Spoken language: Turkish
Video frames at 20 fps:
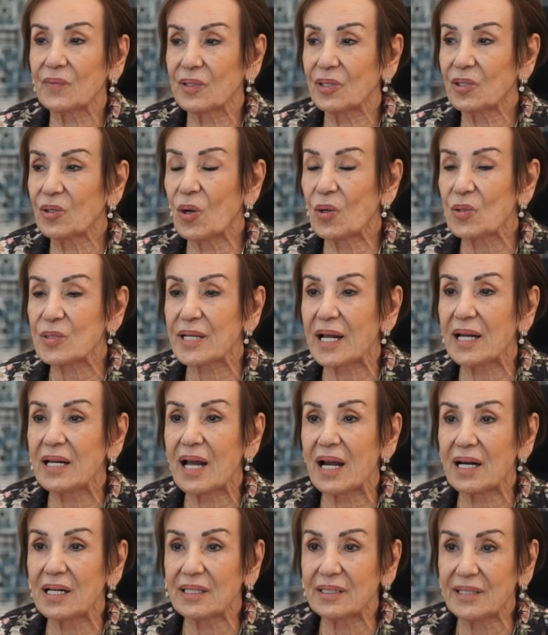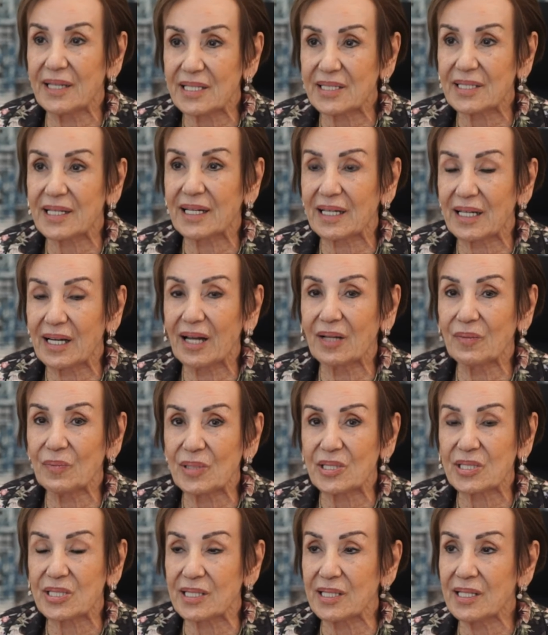görsellerle
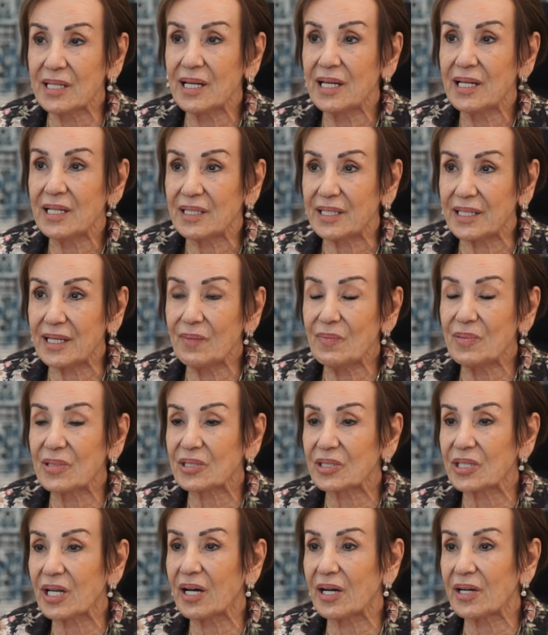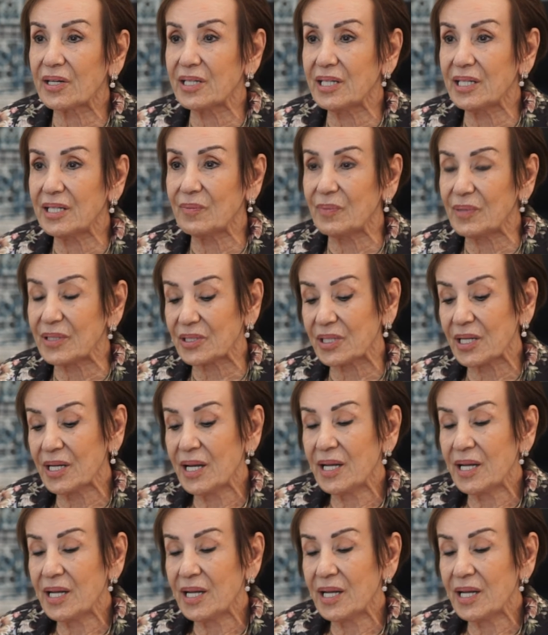desteklenmesi diye bir tarihi bir